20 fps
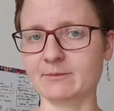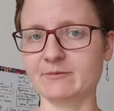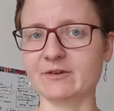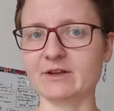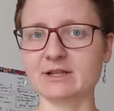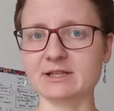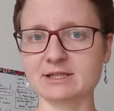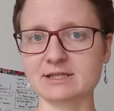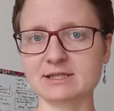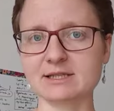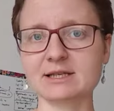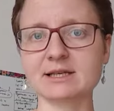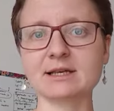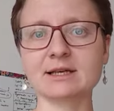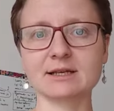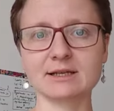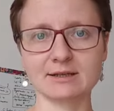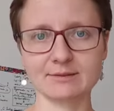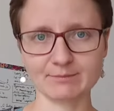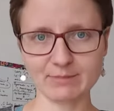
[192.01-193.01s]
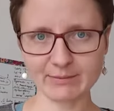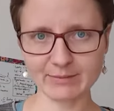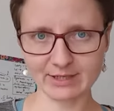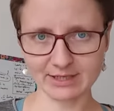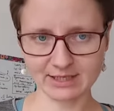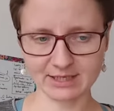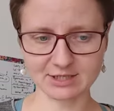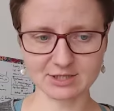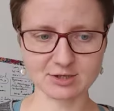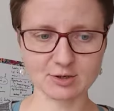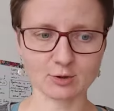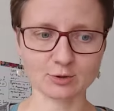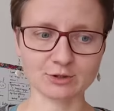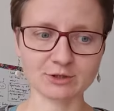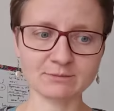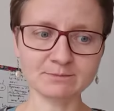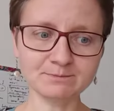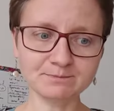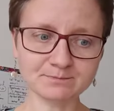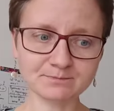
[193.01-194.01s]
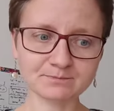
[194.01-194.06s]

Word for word: Więc pamiętajcie o tym.